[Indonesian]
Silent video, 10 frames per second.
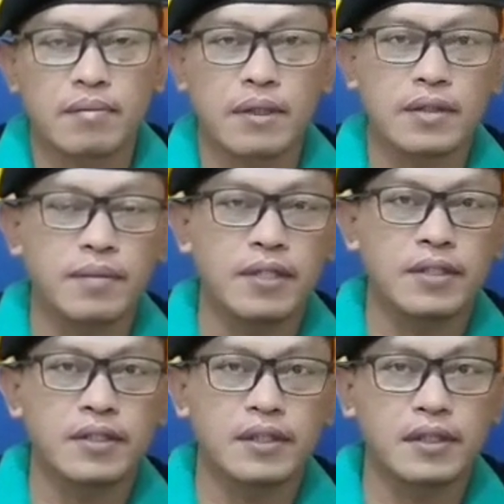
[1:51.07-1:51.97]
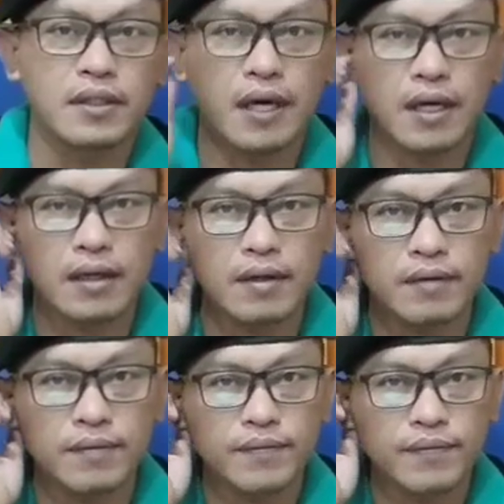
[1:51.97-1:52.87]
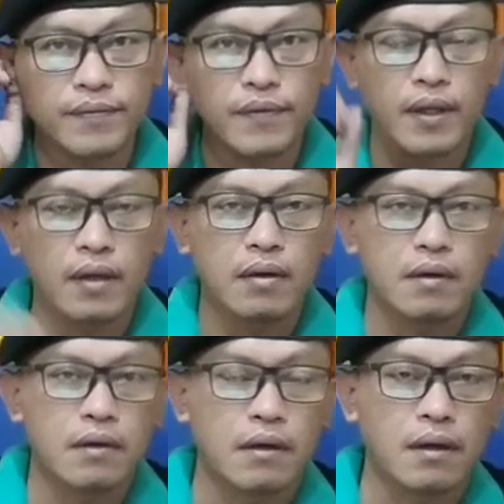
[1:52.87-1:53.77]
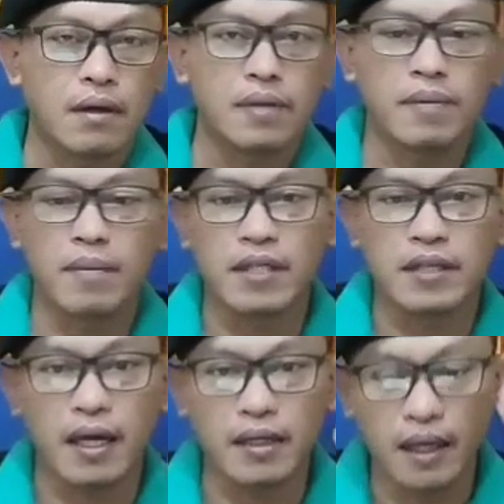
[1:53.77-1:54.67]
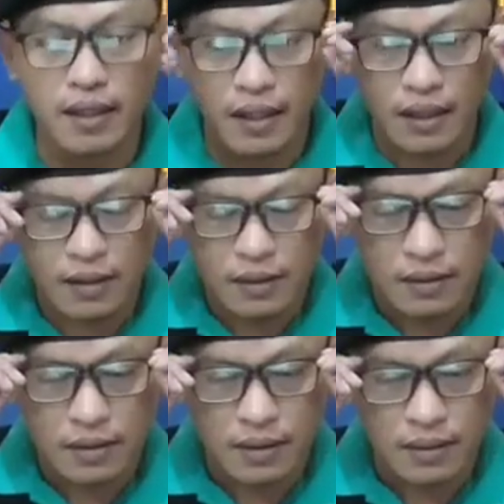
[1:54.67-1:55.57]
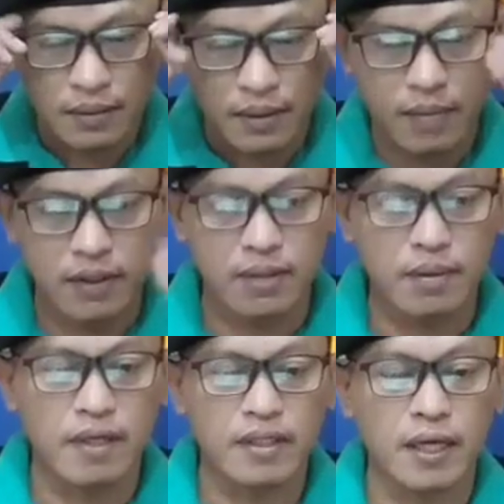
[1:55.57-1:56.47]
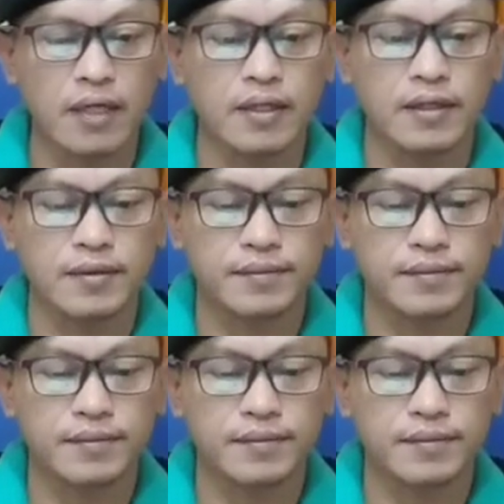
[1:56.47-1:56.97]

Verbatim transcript: Berarti masih sekitar 15 uh, harian ya. Masih 15 hari.